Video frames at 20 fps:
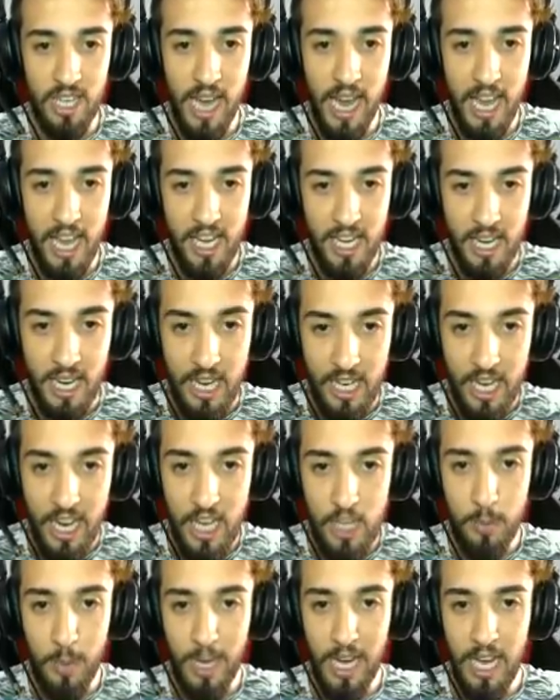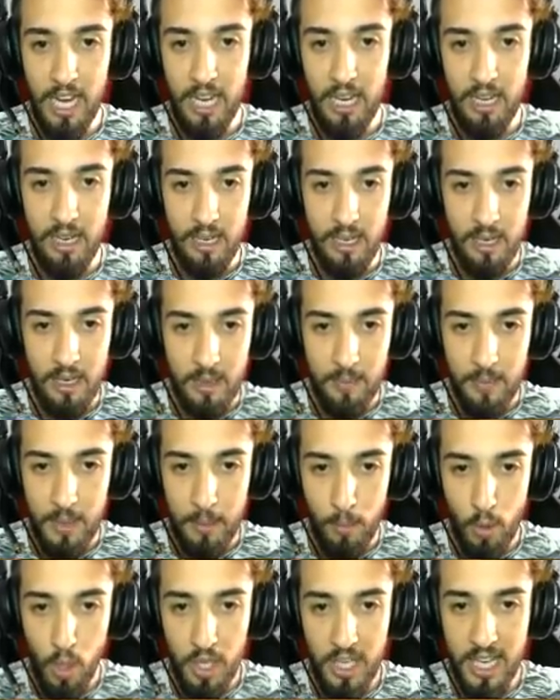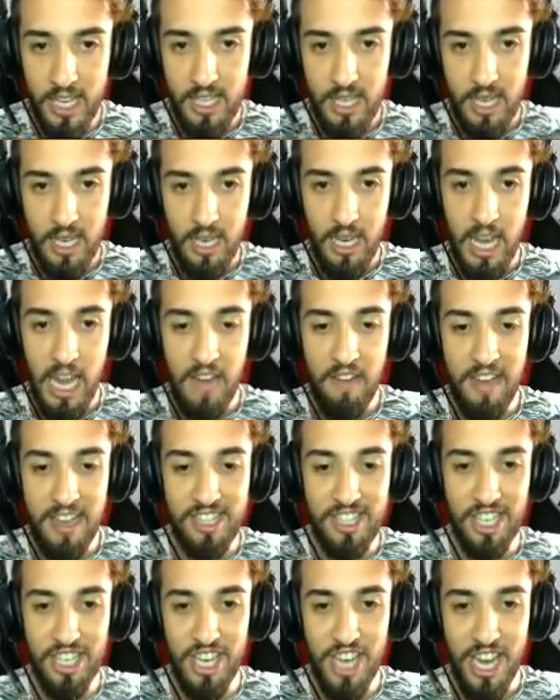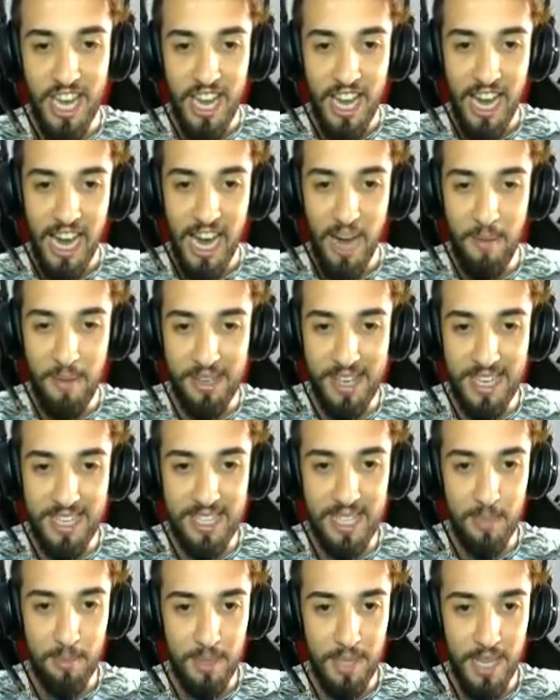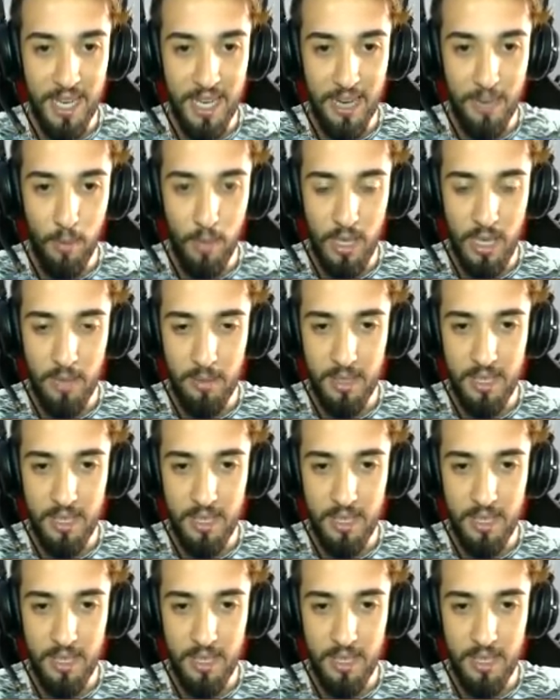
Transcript: hayır kaçma lan Blok it evet cici abi kestim bir dakika bu adamın